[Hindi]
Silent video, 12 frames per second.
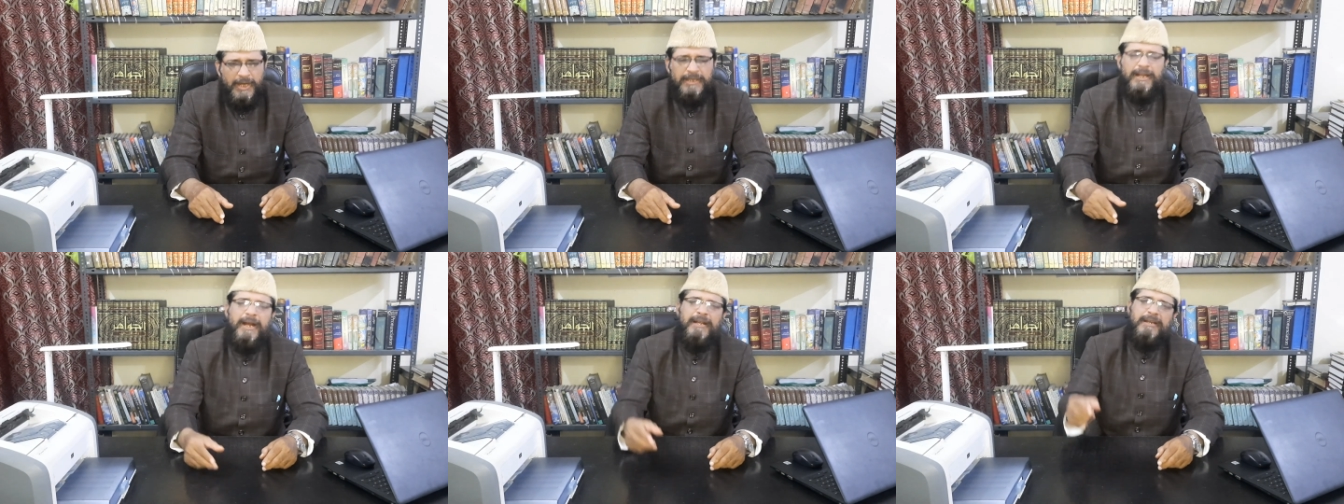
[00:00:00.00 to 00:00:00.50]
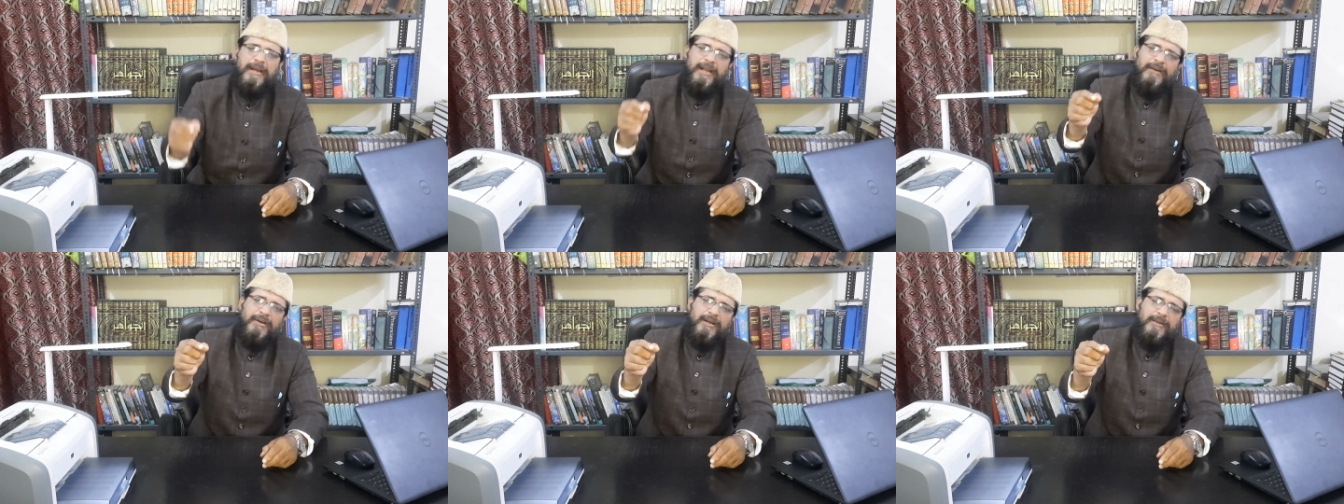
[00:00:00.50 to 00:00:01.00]
अल्लाह के
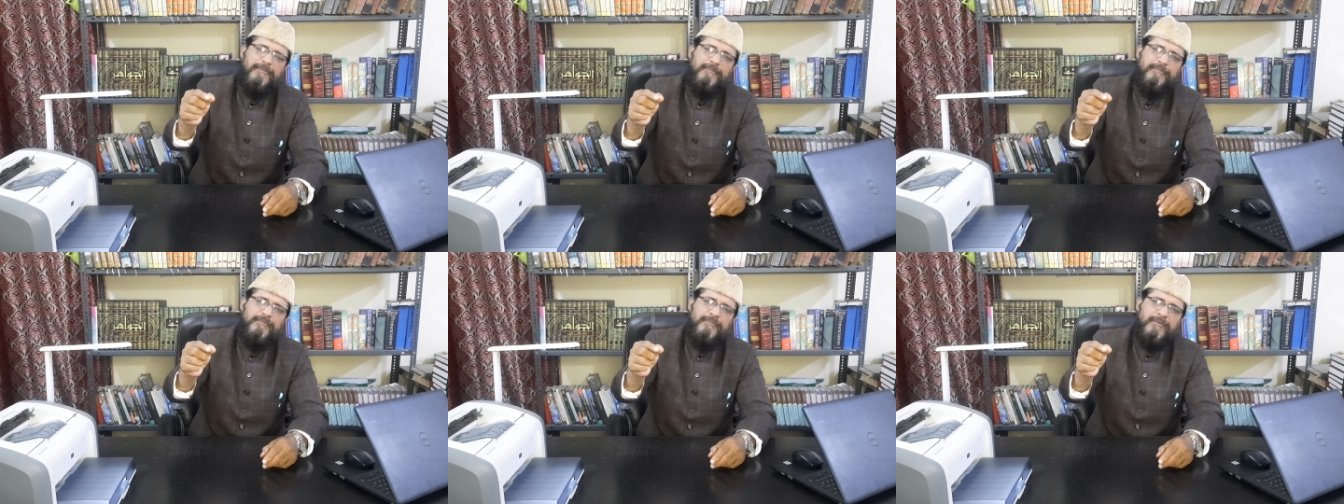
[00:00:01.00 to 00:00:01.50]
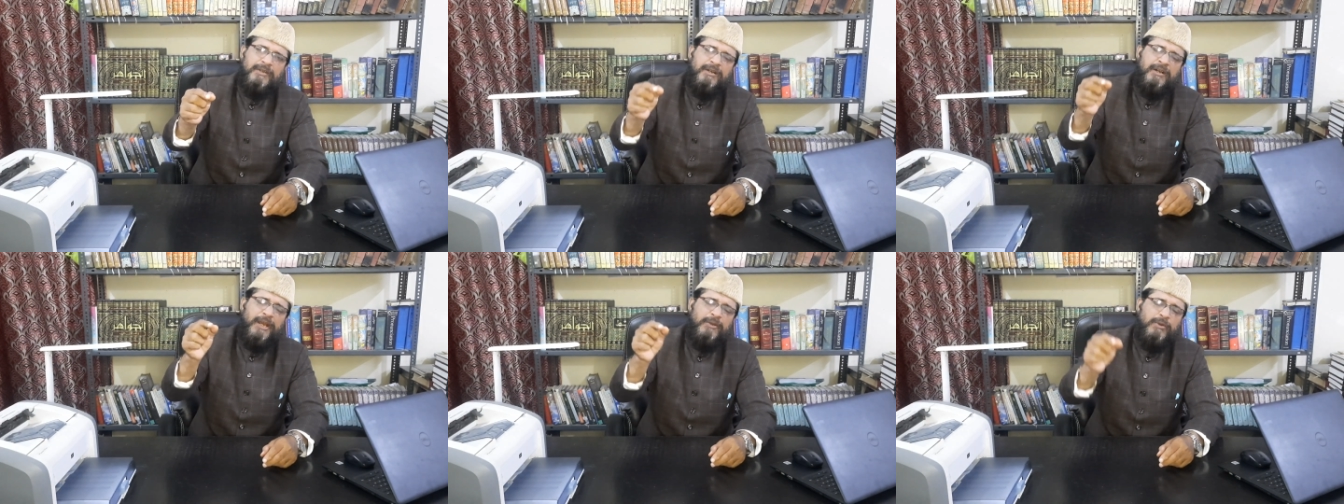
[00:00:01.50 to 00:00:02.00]
अलावा
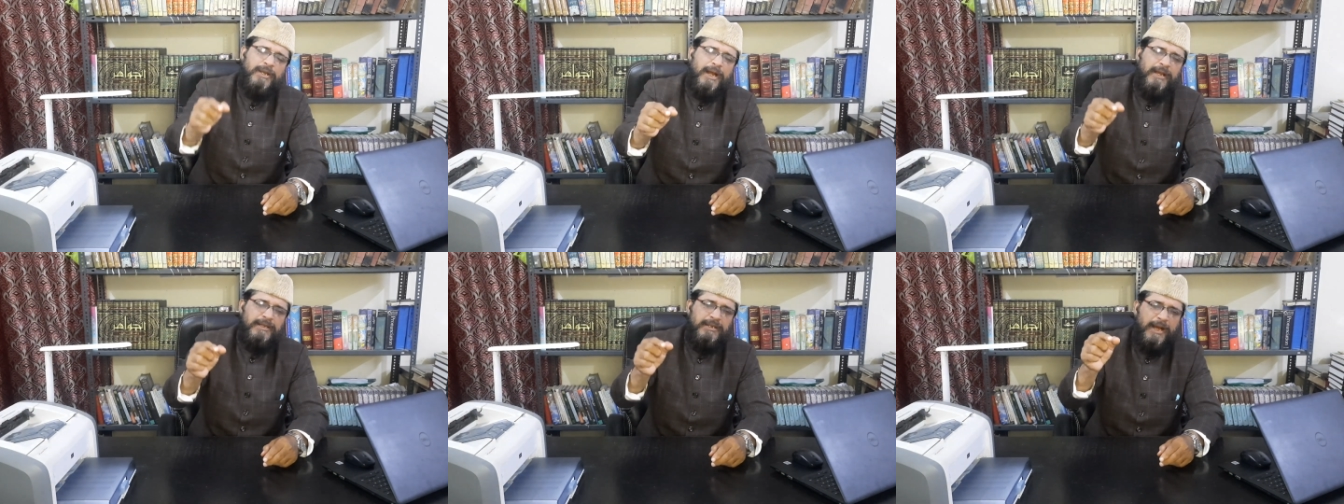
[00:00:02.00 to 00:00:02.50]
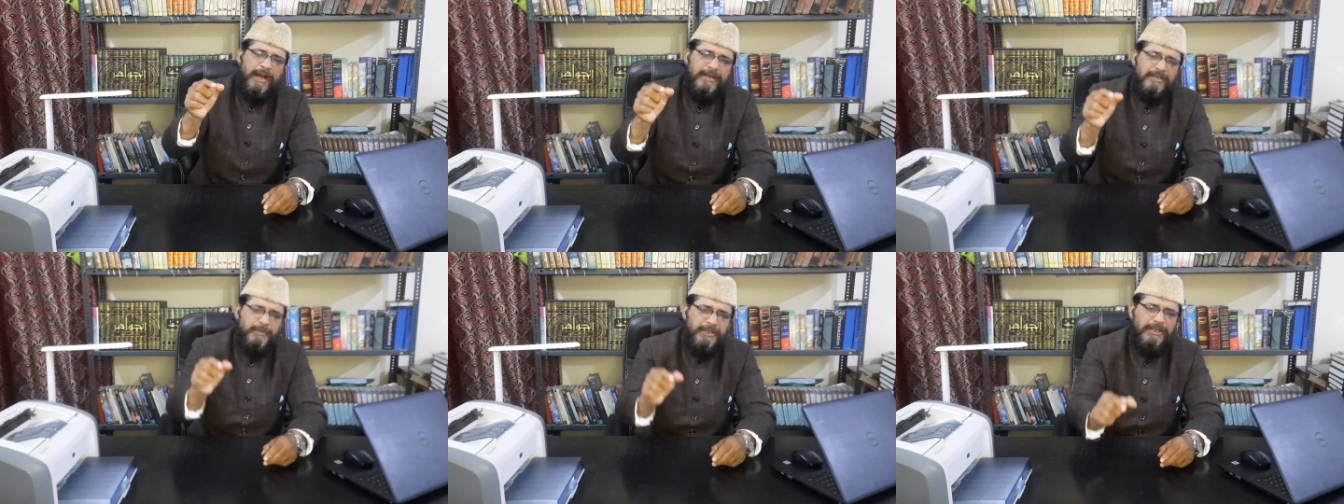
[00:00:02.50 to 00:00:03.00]
गैरुल्लाह की
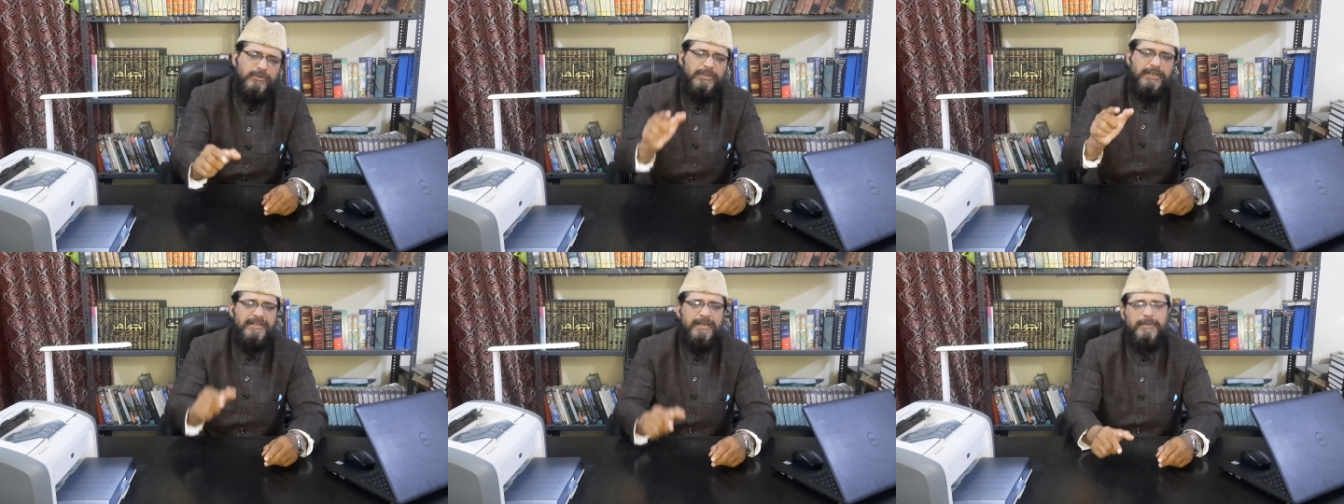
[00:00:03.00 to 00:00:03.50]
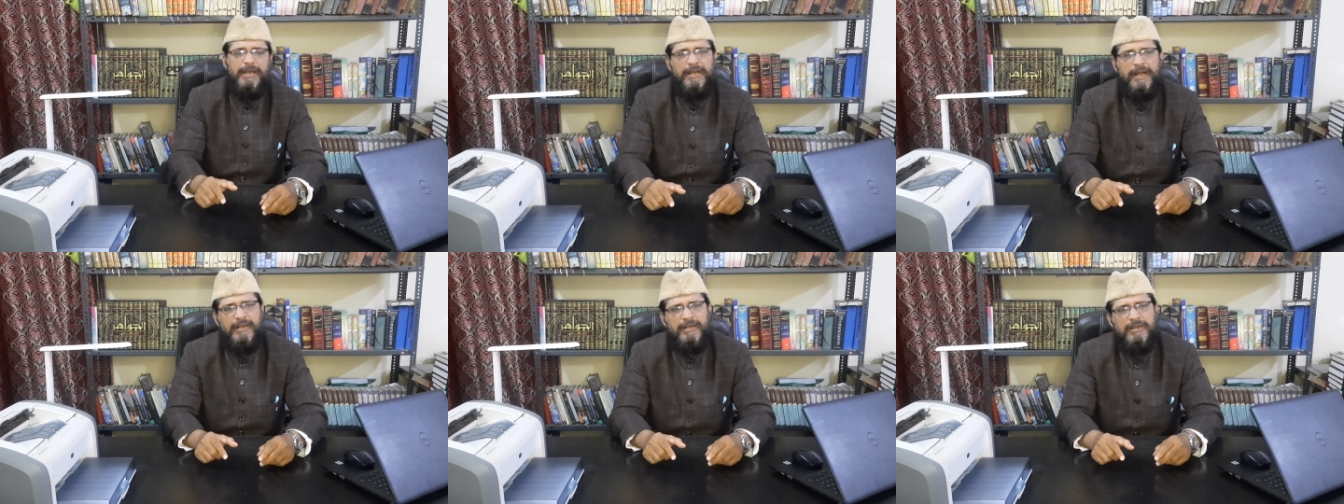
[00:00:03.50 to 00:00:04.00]
हाकमियत को तस्लीम
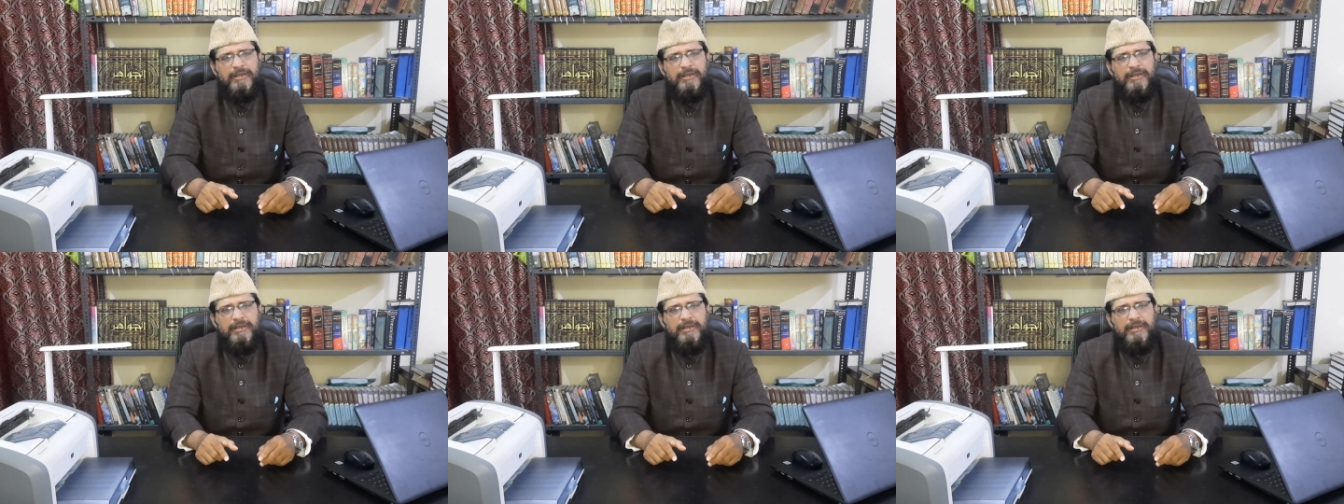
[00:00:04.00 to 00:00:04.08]
करना